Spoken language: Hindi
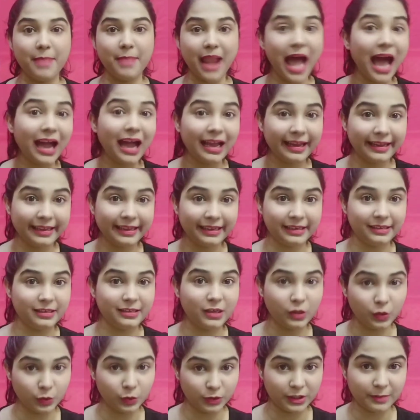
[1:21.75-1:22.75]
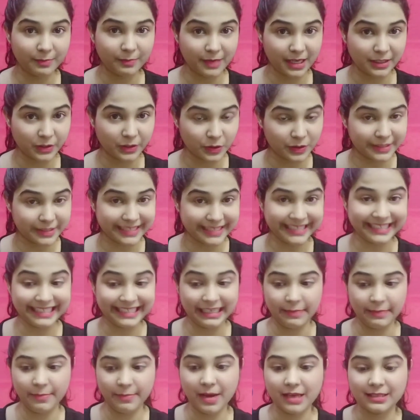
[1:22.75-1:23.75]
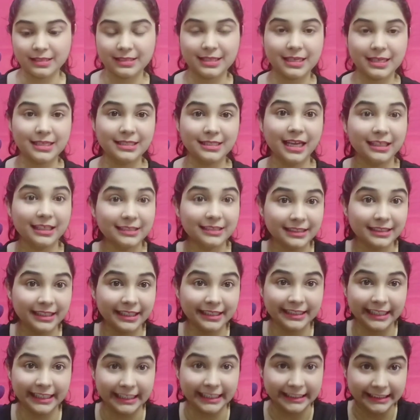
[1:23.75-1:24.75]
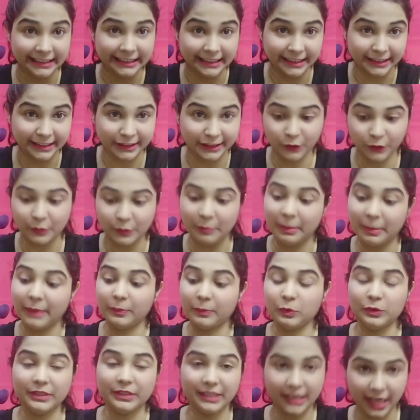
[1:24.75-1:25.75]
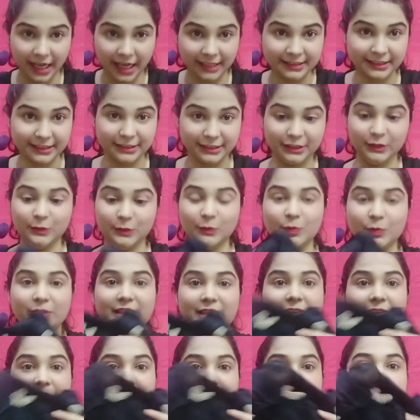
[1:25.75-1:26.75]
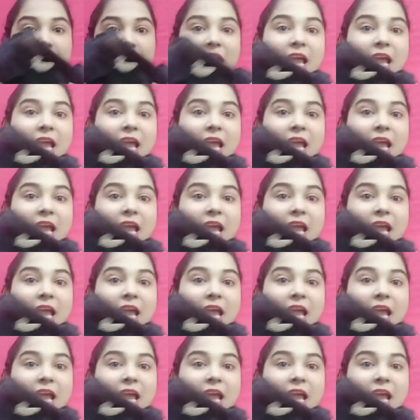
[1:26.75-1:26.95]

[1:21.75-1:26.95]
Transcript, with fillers: ब्लैक कलर का कुर्ता प्लाजो सेट लिबास का ज़्यादा देर नहीं करते हुए मैं आपको दिखा देती हूँ ये